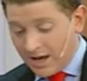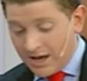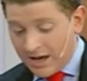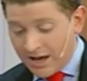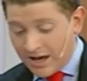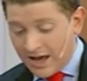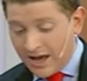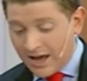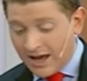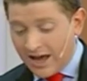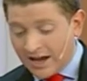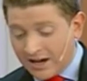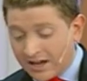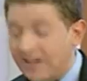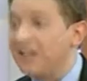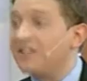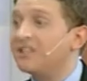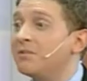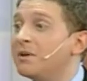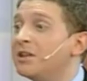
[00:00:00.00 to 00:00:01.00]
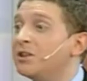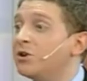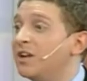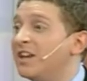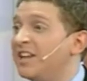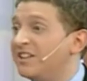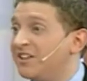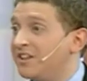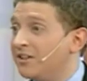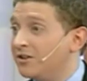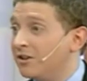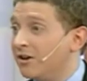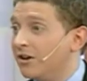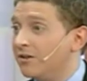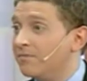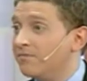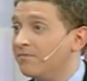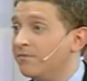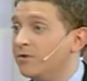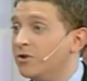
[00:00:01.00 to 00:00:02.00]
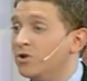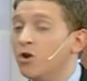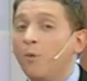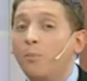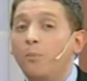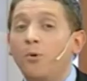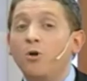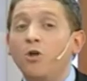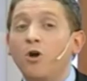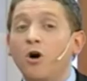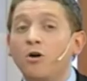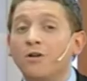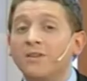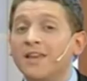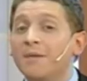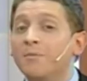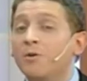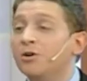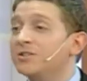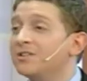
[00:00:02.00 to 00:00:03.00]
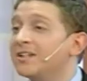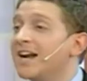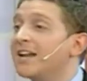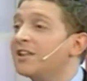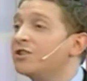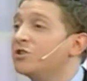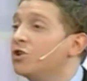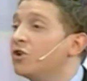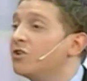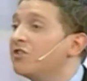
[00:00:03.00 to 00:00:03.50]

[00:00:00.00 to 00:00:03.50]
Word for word: ¿no? Eh, enriquecimiento ilícito. No pudo demostrar